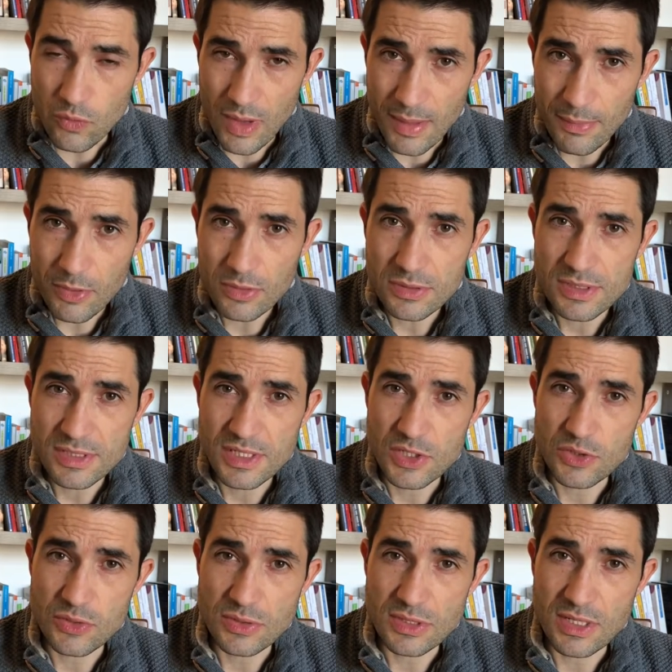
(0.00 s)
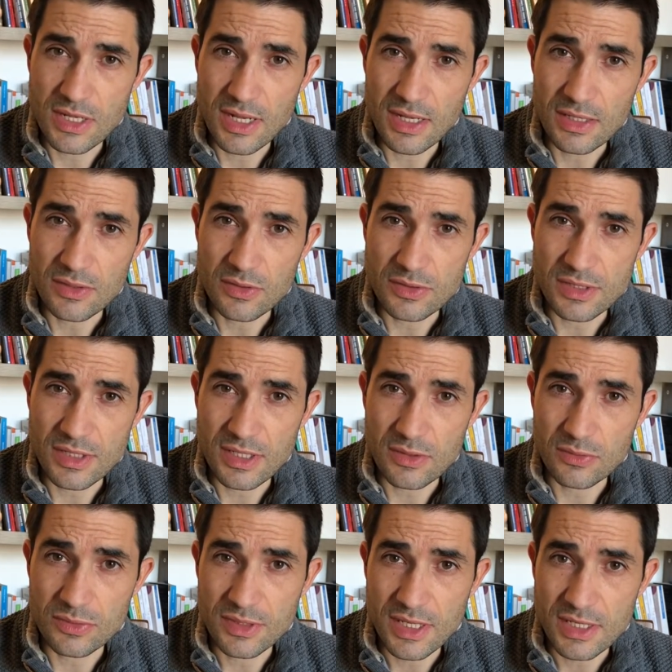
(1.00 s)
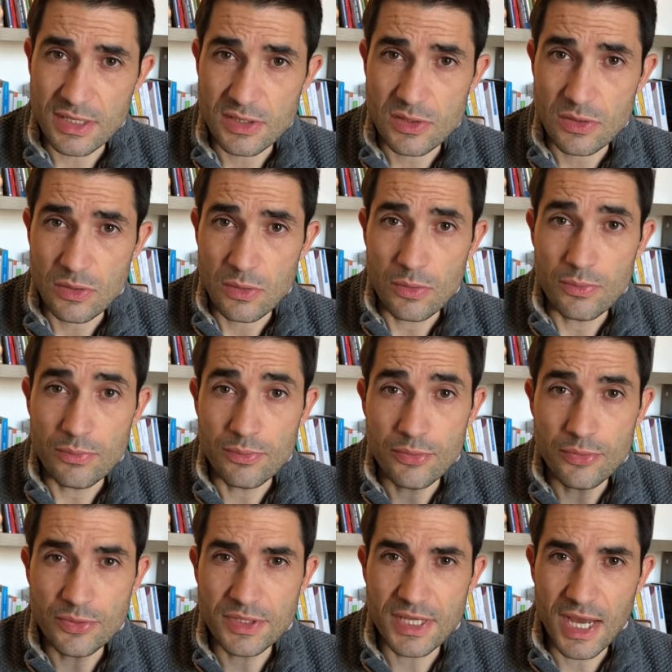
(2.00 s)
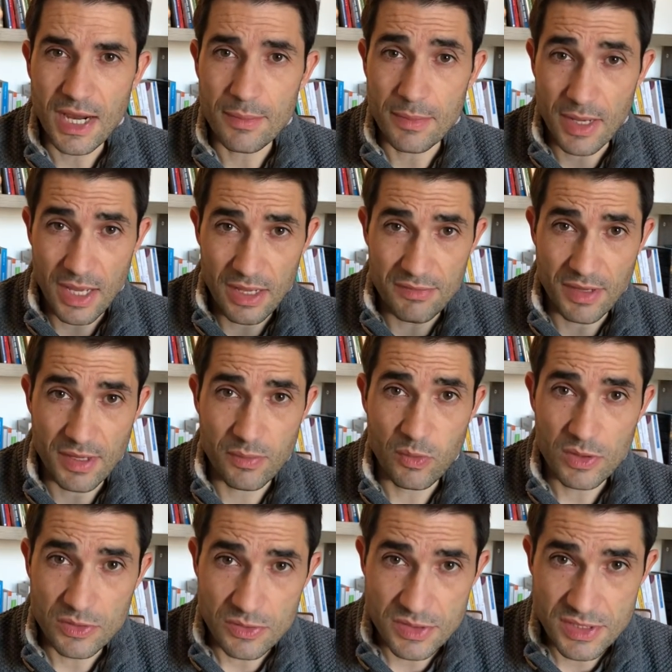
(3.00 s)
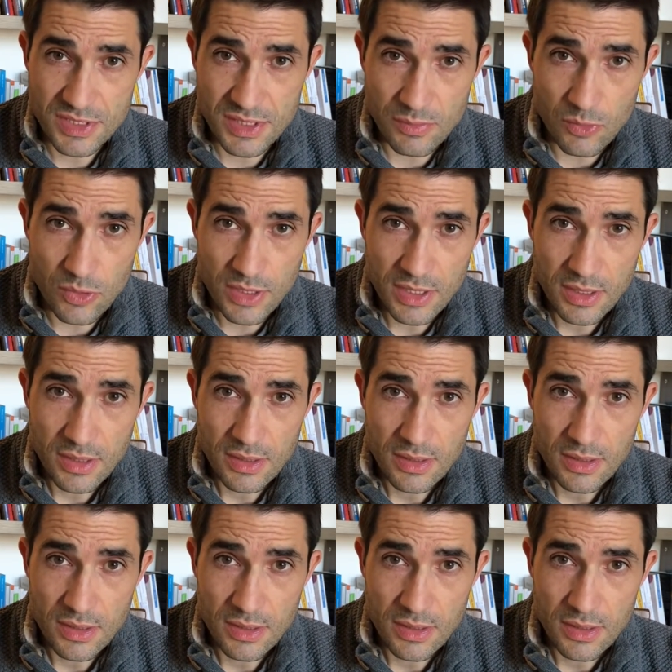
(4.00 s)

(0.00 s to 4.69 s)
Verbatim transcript: apprendre ces choses-là dans un contexte plus calme avec moins de stimuli,